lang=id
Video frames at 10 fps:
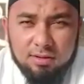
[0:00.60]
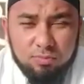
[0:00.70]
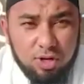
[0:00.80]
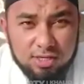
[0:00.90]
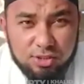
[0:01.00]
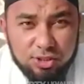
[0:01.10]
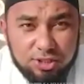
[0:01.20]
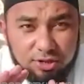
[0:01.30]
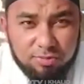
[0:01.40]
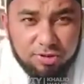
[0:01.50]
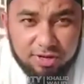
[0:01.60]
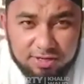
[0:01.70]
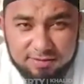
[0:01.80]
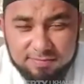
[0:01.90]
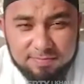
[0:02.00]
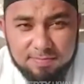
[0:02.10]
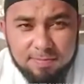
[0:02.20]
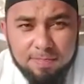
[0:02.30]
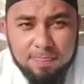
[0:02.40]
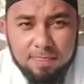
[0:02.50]
bulan suci Ramadan.
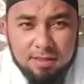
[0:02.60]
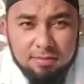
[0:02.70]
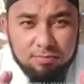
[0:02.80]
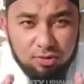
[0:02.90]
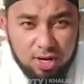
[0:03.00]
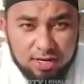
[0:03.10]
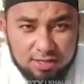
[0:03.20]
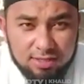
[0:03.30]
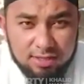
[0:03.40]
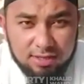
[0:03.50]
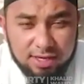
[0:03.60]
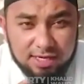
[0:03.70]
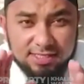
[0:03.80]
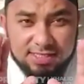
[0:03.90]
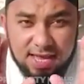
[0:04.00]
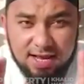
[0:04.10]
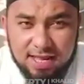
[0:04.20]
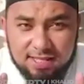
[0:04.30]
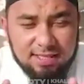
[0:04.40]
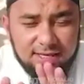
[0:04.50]
Bulan yang
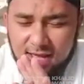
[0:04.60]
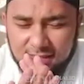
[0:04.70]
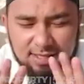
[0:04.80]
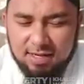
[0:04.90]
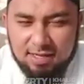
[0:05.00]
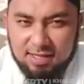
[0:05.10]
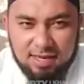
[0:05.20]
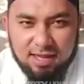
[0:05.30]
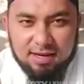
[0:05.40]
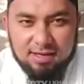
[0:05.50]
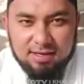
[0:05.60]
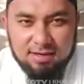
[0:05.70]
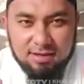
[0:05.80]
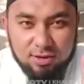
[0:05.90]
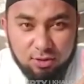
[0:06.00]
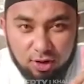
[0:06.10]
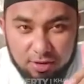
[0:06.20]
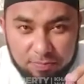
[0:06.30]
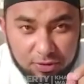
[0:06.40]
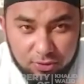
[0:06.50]
sangat dinanti-nantikan oleh
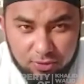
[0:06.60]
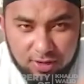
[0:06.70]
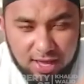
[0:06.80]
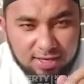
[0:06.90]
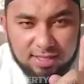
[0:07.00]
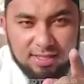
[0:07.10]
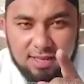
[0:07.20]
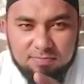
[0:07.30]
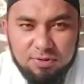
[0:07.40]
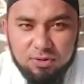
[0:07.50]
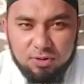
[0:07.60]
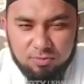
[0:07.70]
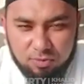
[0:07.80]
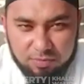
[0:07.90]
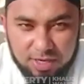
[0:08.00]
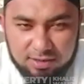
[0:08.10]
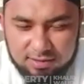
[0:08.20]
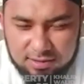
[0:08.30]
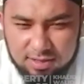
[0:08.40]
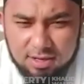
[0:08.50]
penduduk langit dan penduduk bumi.
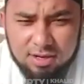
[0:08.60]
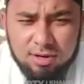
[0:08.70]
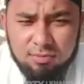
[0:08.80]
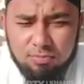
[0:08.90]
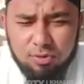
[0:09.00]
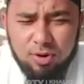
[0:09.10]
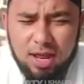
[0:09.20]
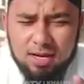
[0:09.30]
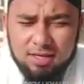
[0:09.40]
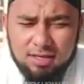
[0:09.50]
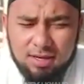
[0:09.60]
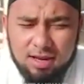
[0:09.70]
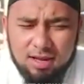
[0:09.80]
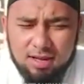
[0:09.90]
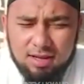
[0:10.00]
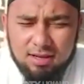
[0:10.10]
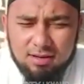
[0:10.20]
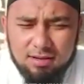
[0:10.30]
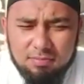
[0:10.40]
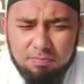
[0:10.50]
Bulannya
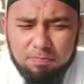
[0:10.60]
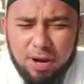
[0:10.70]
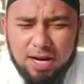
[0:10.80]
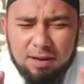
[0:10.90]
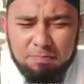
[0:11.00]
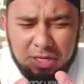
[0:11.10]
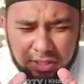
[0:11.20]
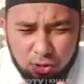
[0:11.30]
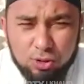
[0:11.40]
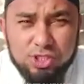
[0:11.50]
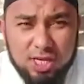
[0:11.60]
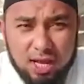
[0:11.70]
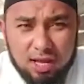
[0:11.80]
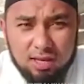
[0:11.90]
para pendosa